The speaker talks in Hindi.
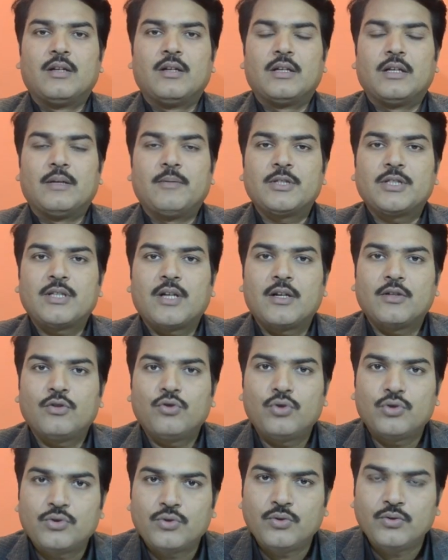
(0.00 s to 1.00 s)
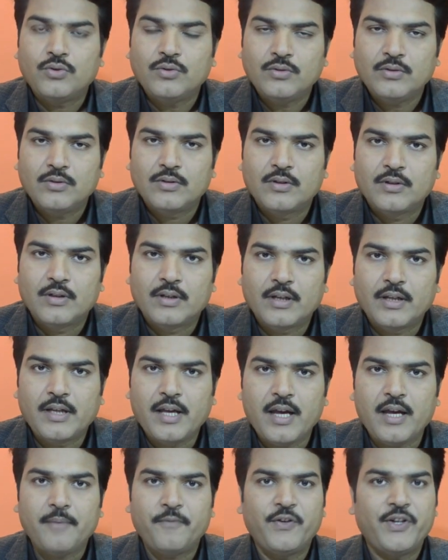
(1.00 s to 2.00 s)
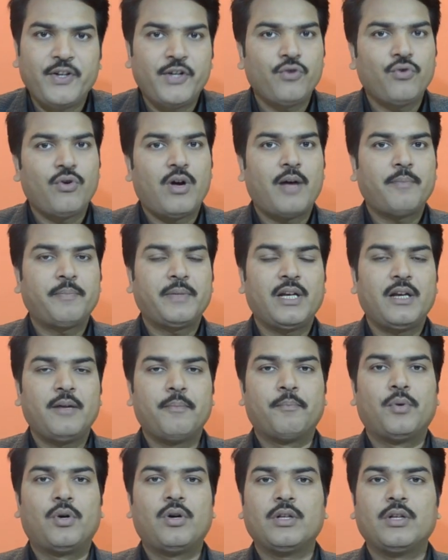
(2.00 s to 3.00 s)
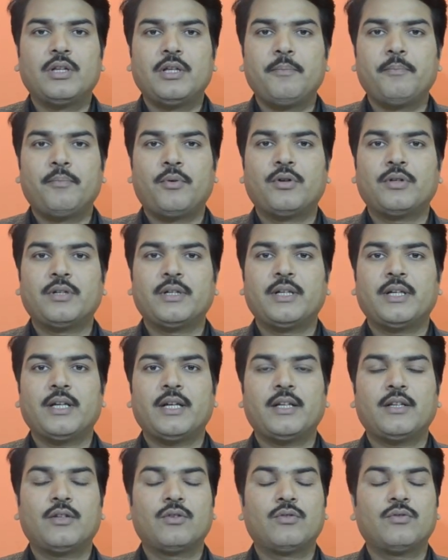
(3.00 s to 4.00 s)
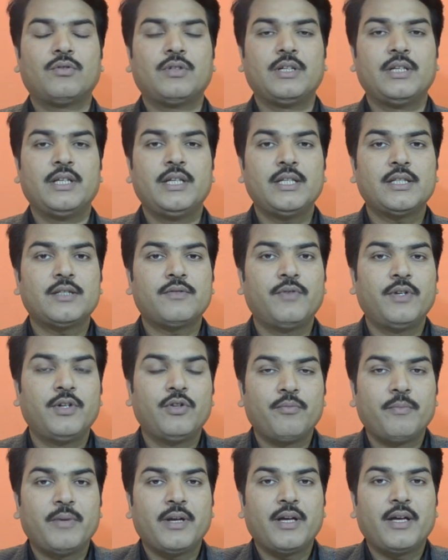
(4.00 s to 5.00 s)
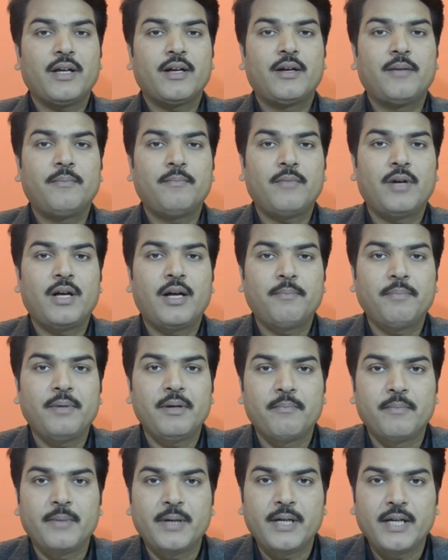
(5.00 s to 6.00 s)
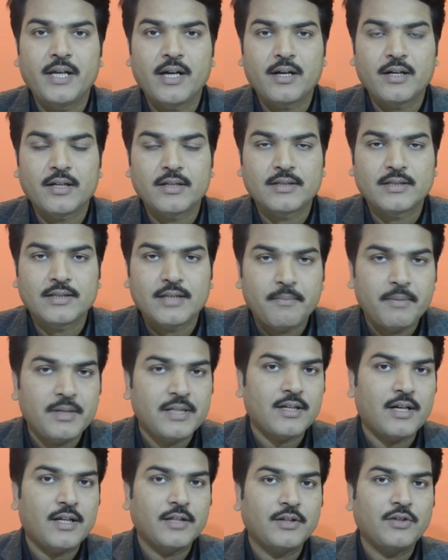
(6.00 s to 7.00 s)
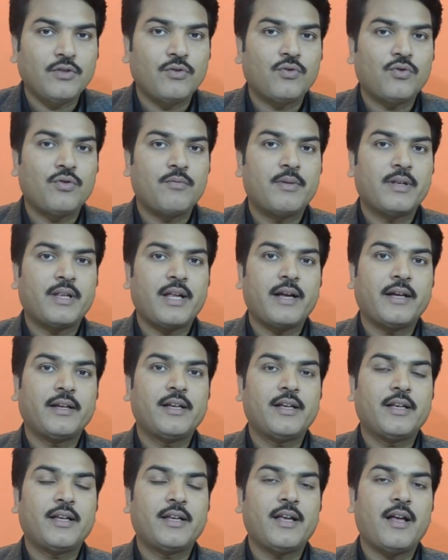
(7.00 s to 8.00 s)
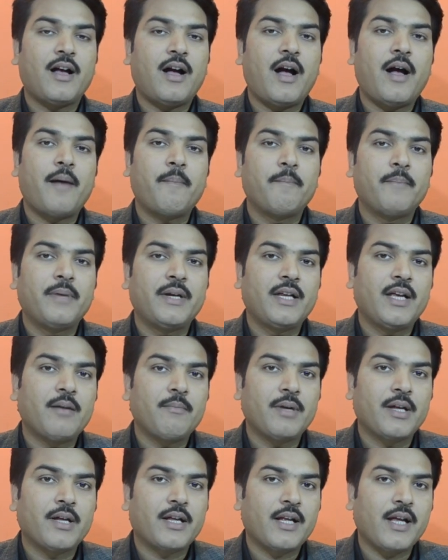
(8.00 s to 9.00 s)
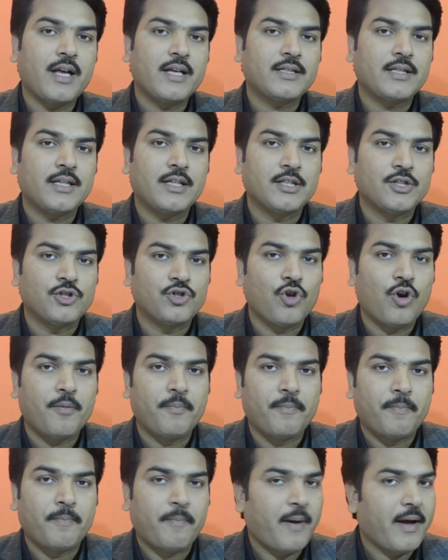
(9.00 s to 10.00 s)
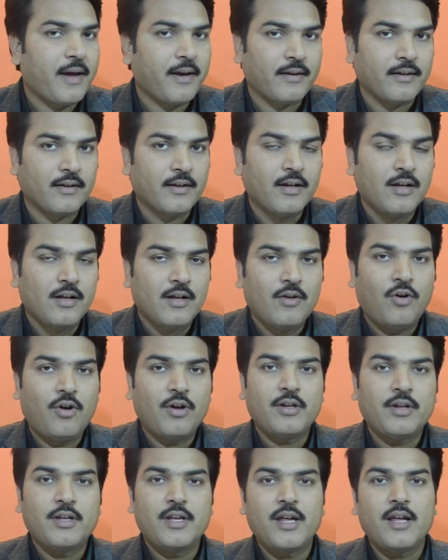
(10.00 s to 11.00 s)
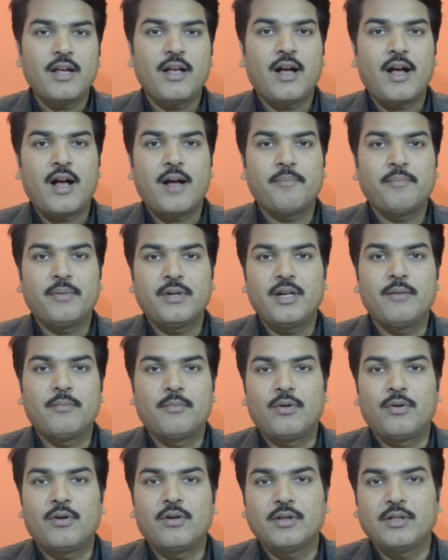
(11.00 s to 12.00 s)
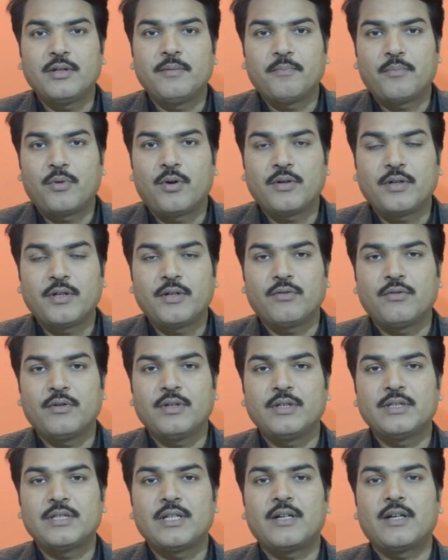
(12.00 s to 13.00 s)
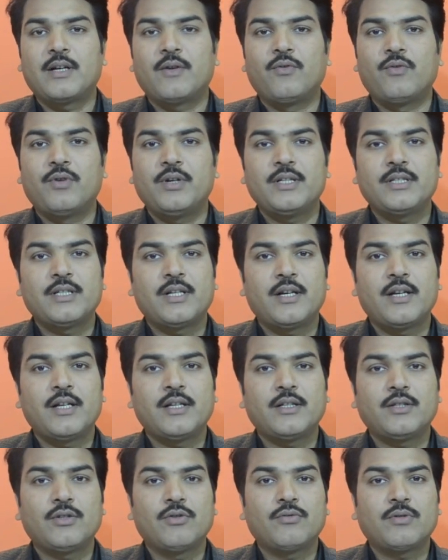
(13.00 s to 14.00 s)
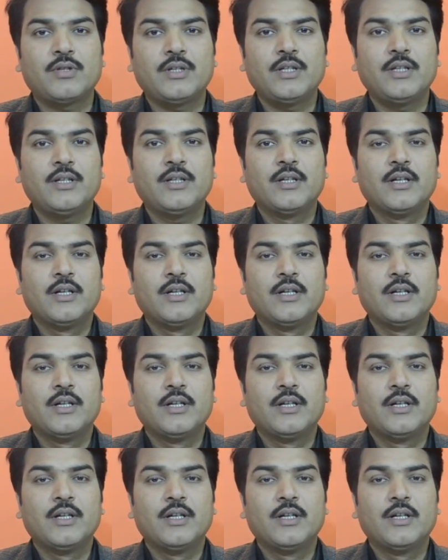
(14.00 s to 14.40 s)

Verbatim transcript: नमस्कार दोस्तों ये वीडियो आपके लिए बहुत इंपॉर्टेंट है क्योंकि इस वीडियो में हम अपने मीडिया के सभी साथियों को बताएंगे कि आप मीडिया में कैसे जॉब पाएँ और ये आपके लिए बहुत इम्पोर्टेंट होने जा होने जा रहा है क्योंकि